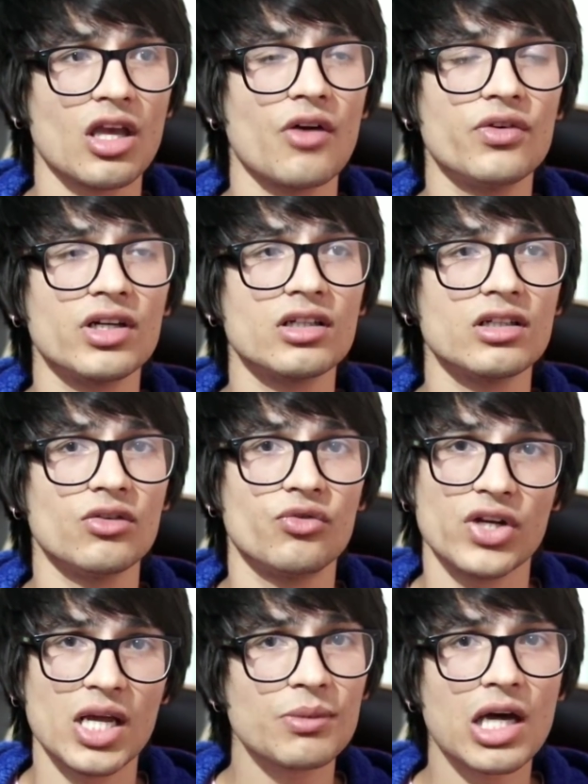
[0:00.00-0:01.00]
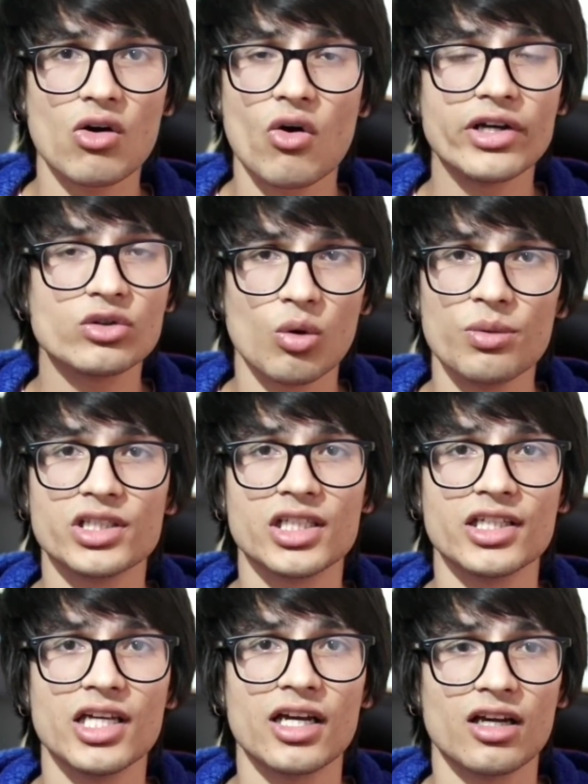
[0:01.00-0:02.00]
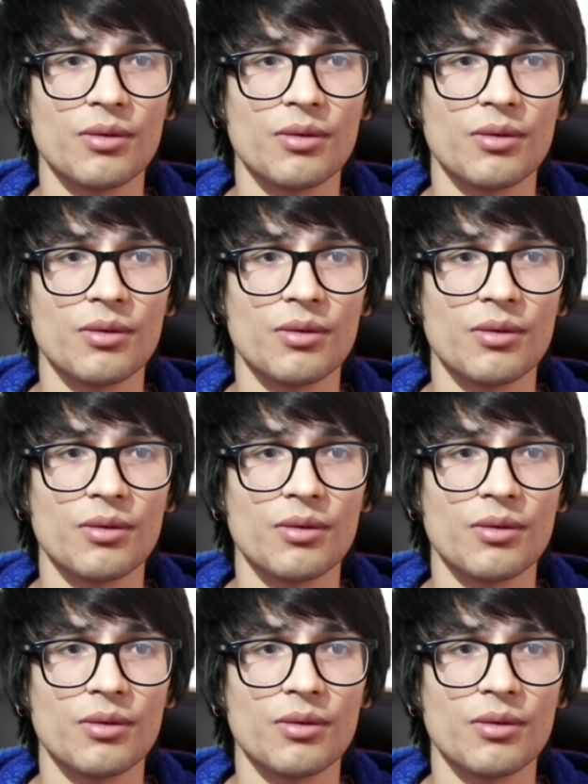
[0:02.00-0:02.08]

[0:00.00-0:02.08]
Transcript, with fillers: या फिर फ्रेम करवाओगे तो भी सही नहीं है